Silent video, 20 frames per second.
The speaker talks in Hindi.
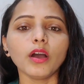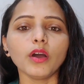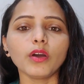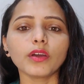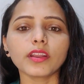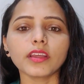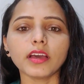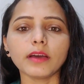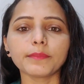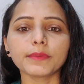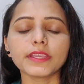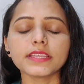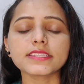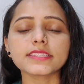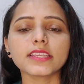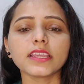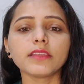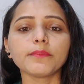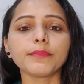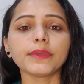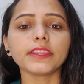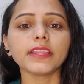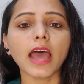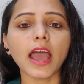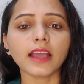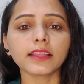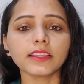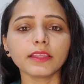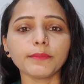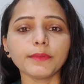और आपके स्किन पे
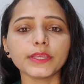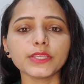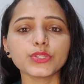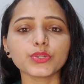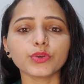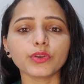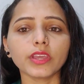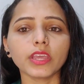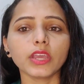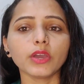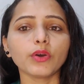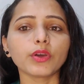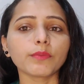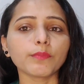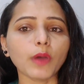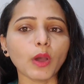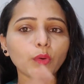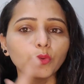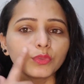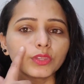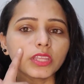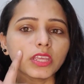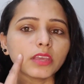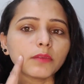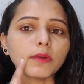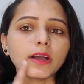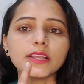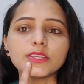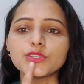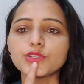दाग धब्बे जो है और माउथ
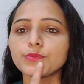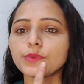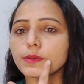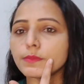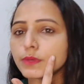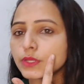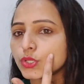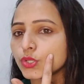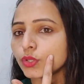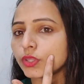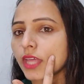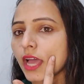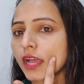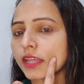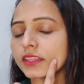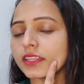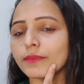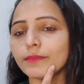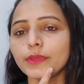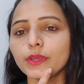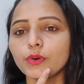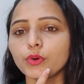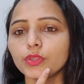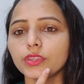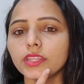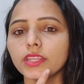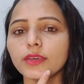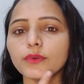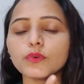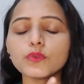के बाजू में भी जो दाग धब्बे
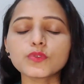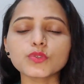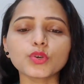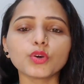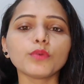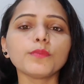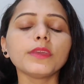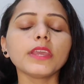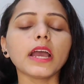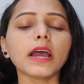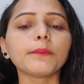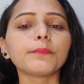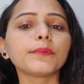होते हैं उसको भी